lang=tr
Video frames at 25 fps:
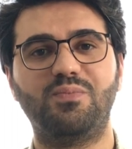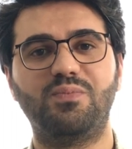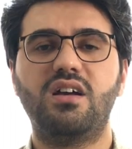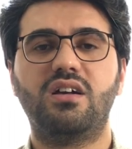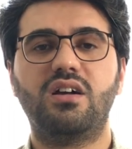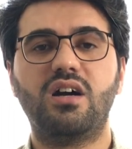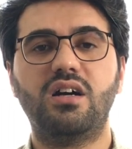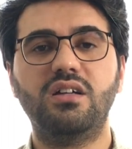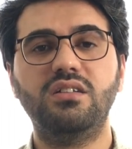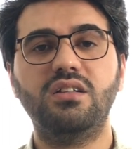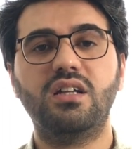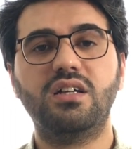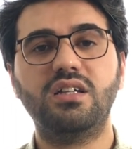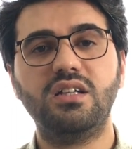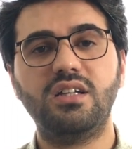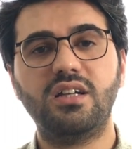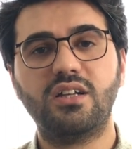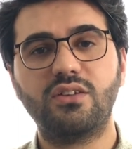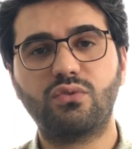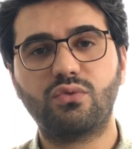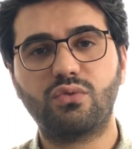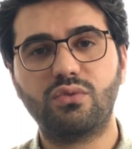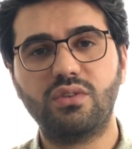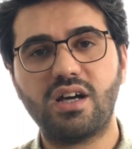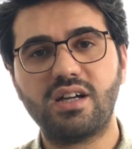Kanlarıyla
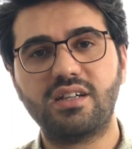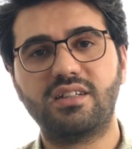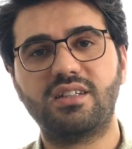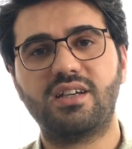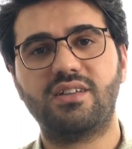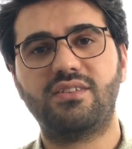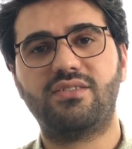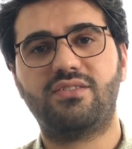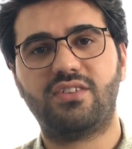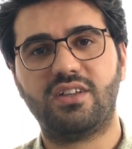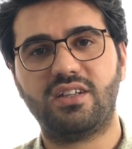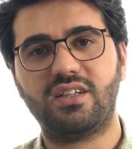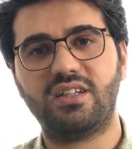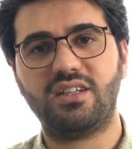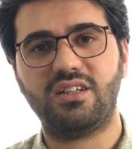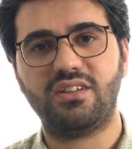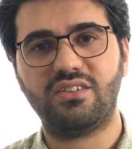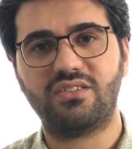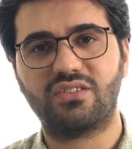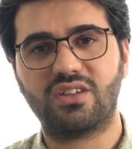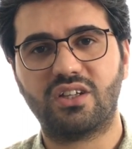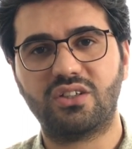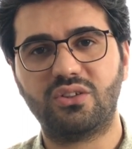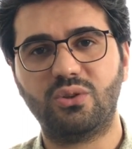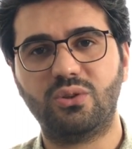sularken seni
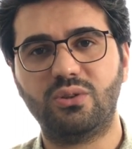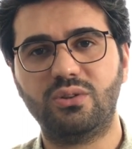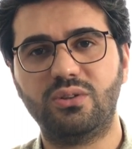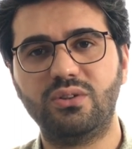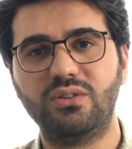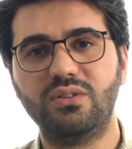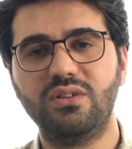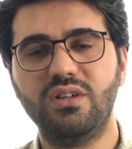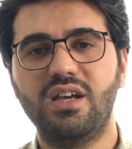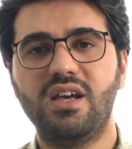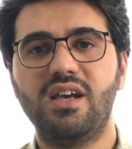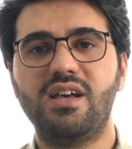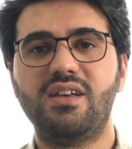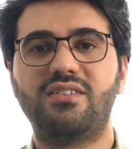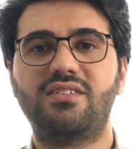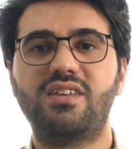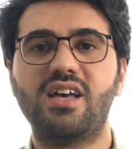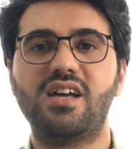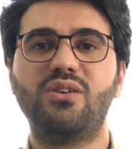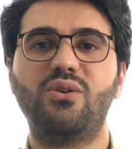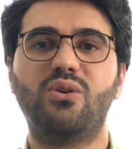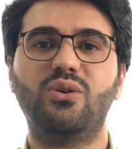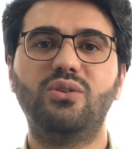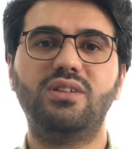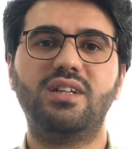insanoğlu,
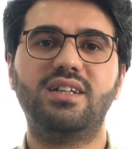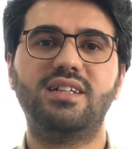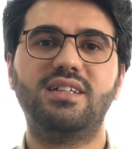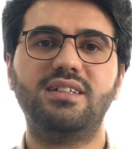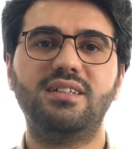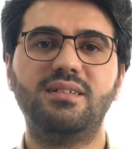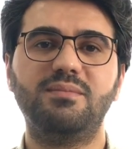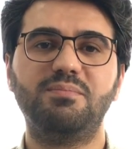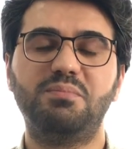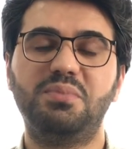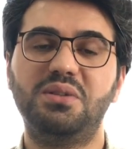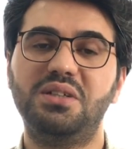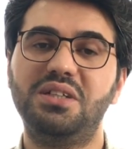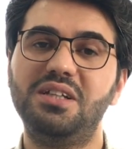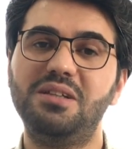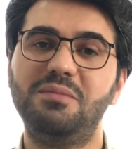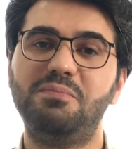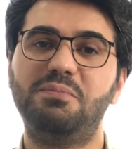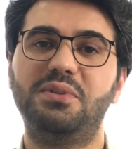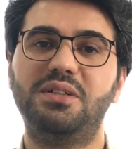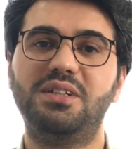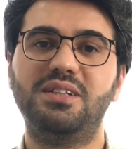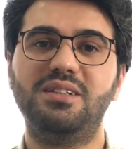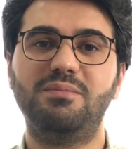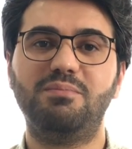sen onları pırıl
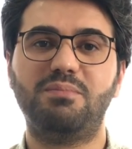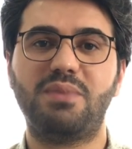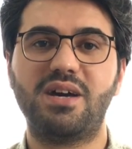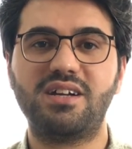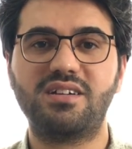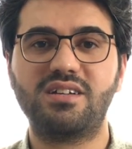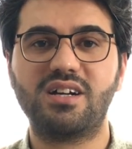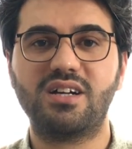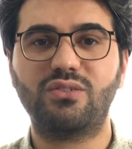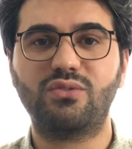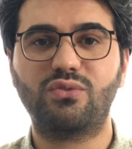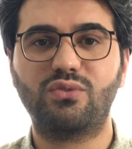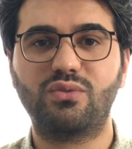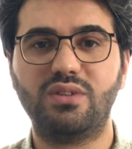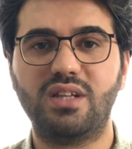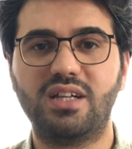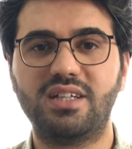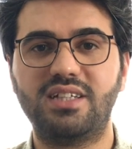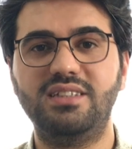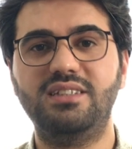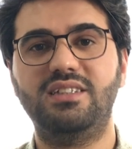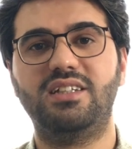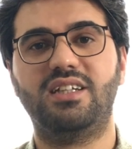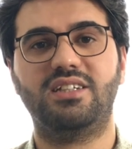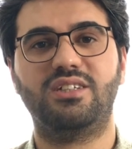pırıl berrak
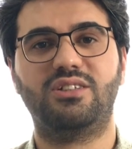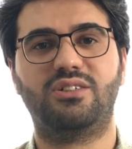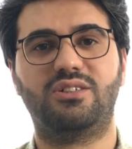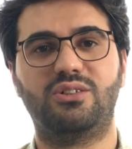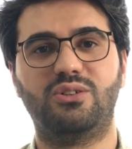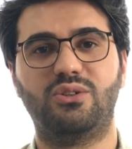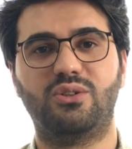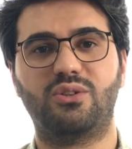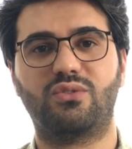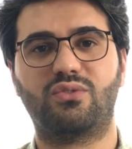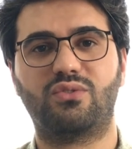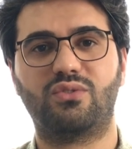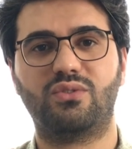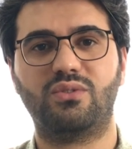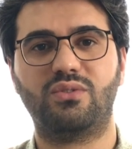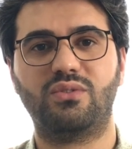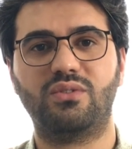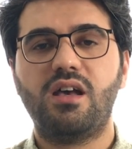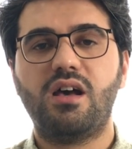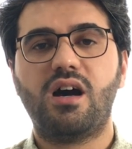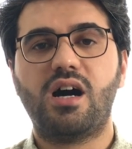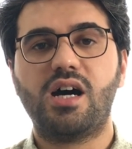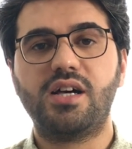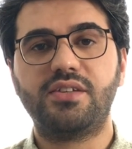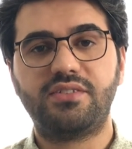sularınla yıkıyorsun.
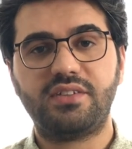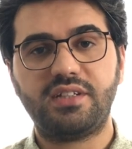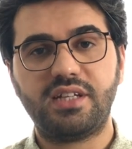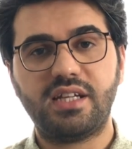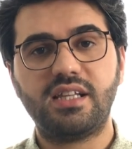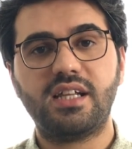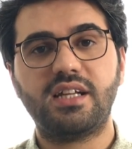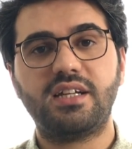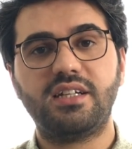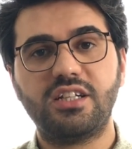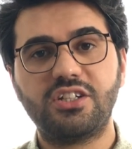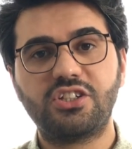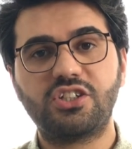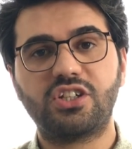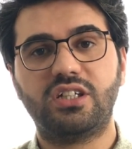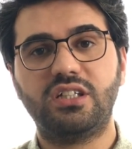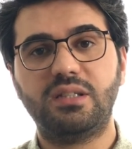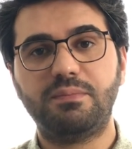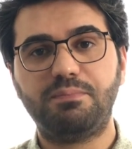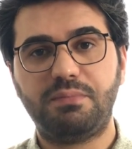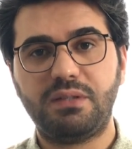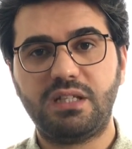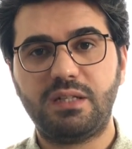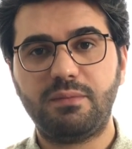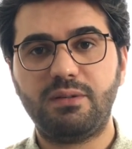Hazinelerini
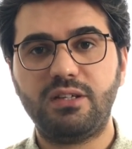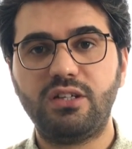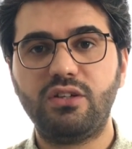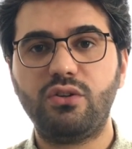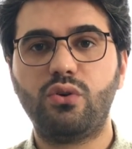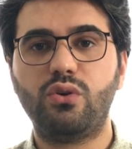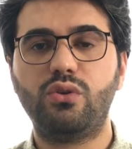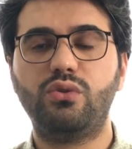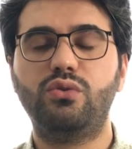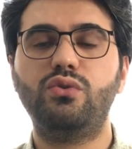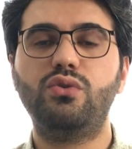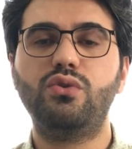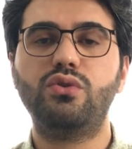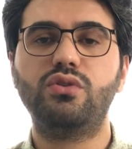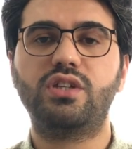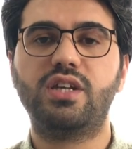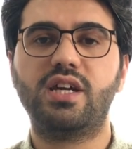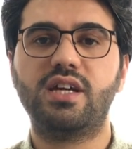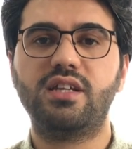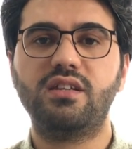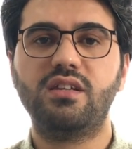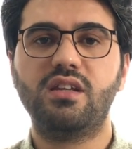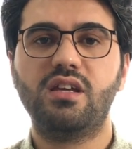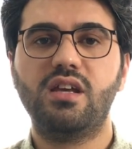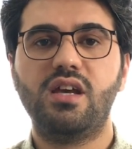çalıp birbirini
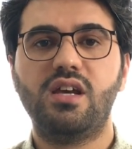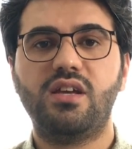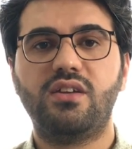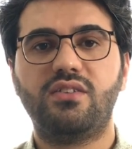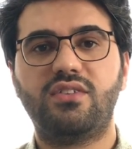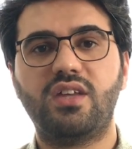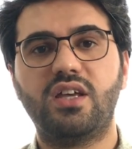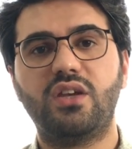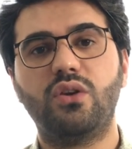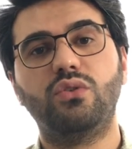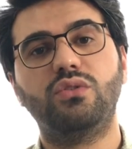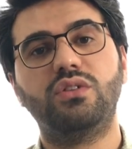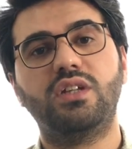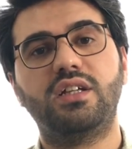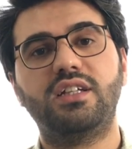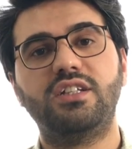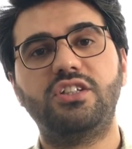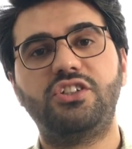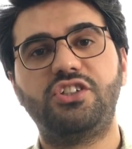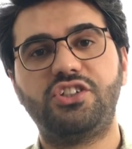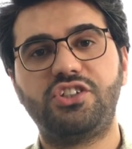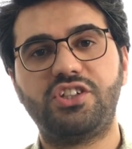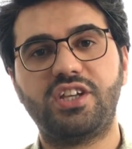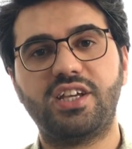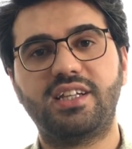öldürürken sen onları
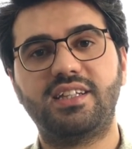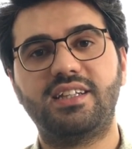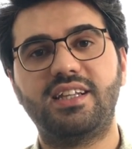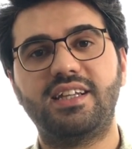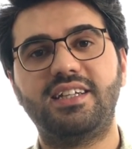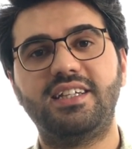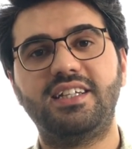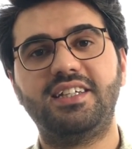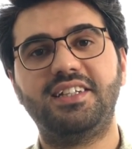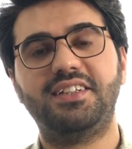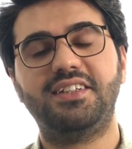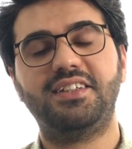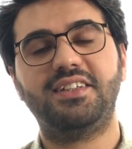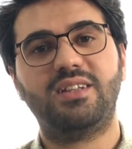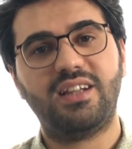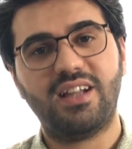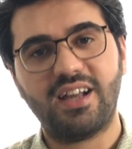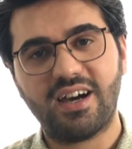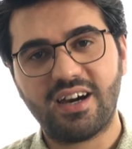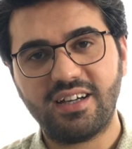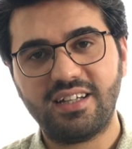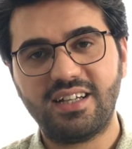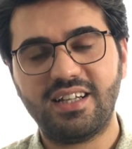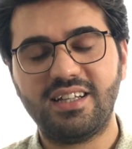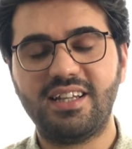çiçeklerin,
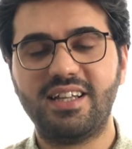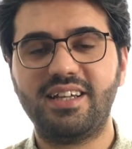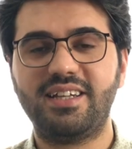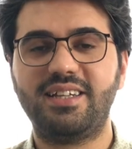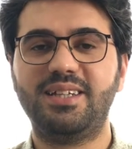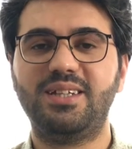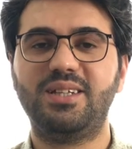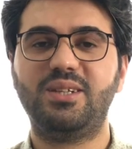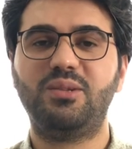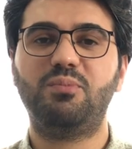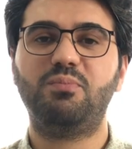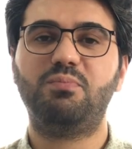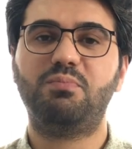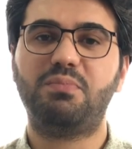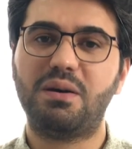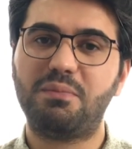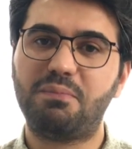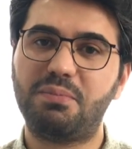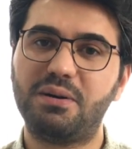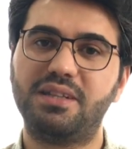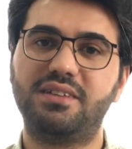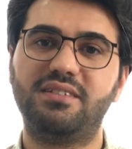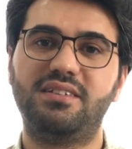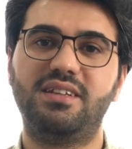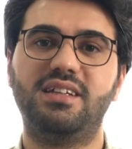lalelerin,
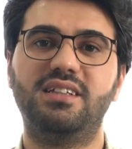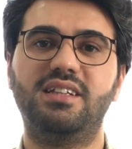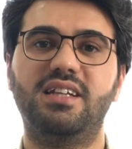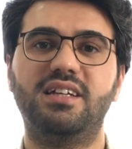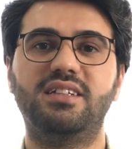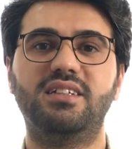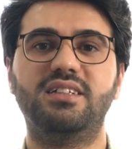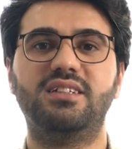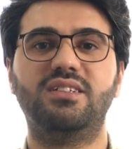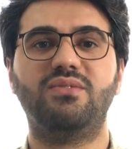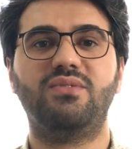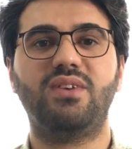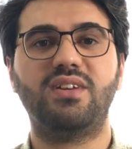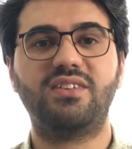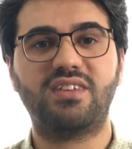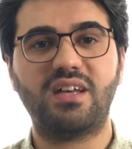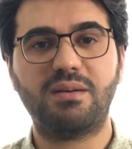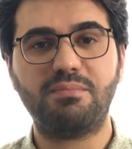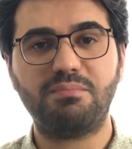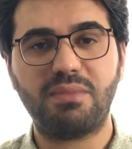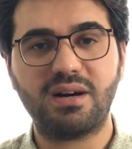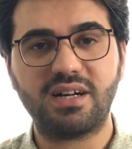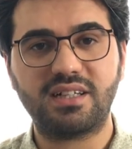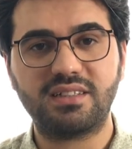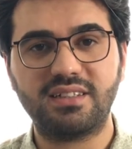papatyaların ve
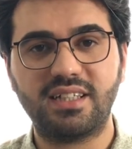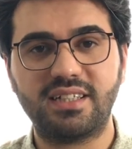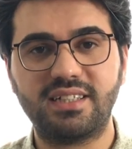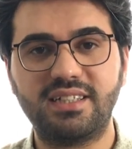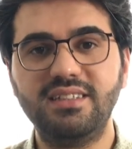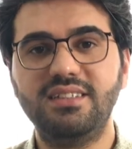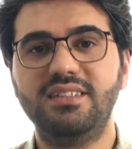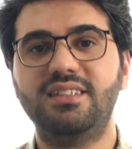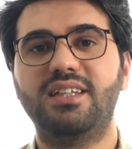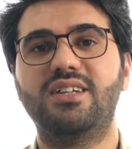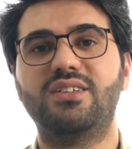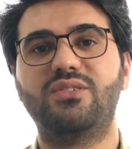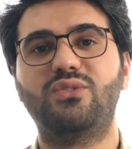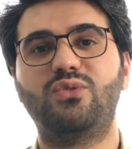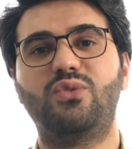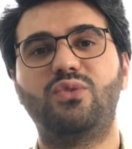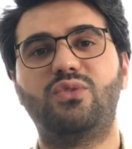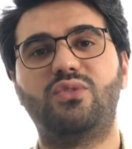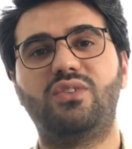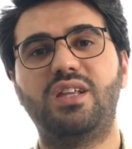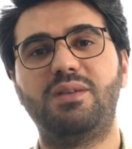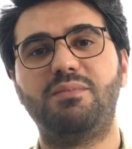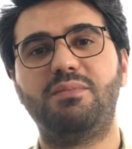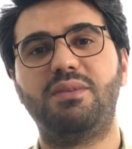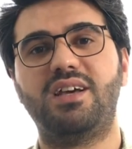zambaklarınla
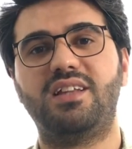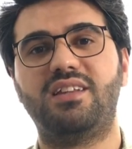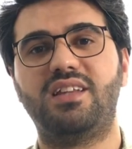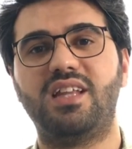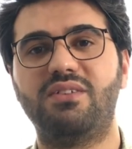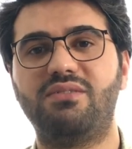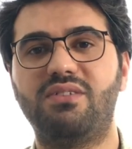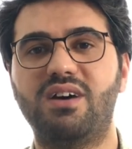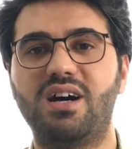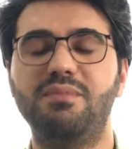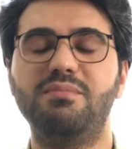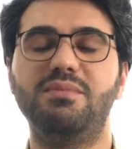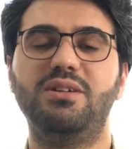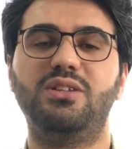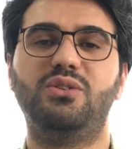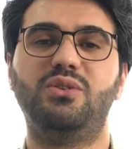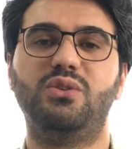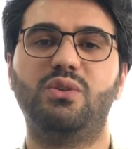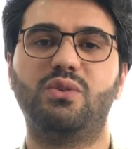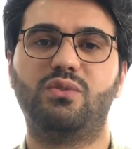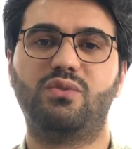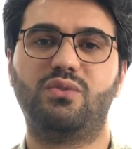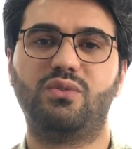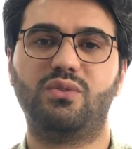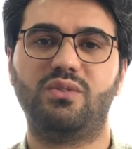süslemeye devam
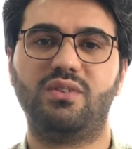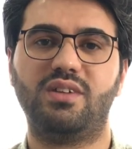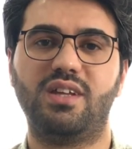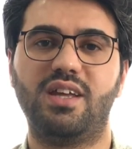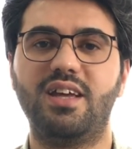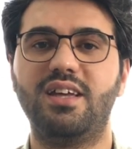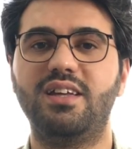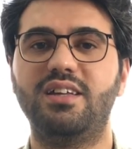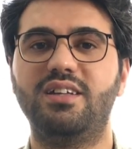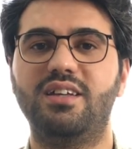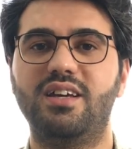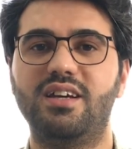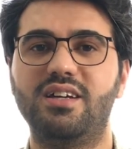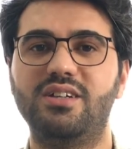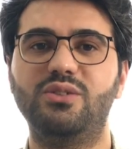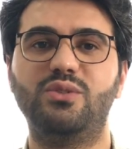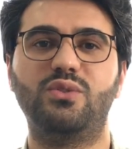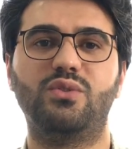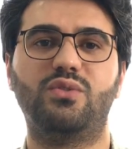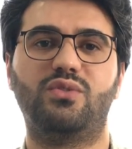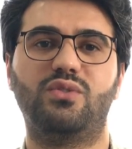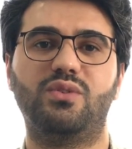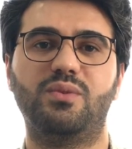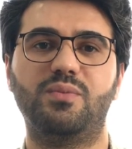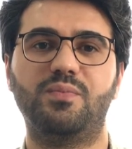ediyorsun ey
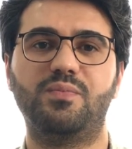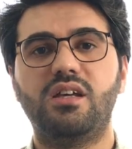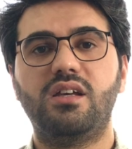yeryüzü.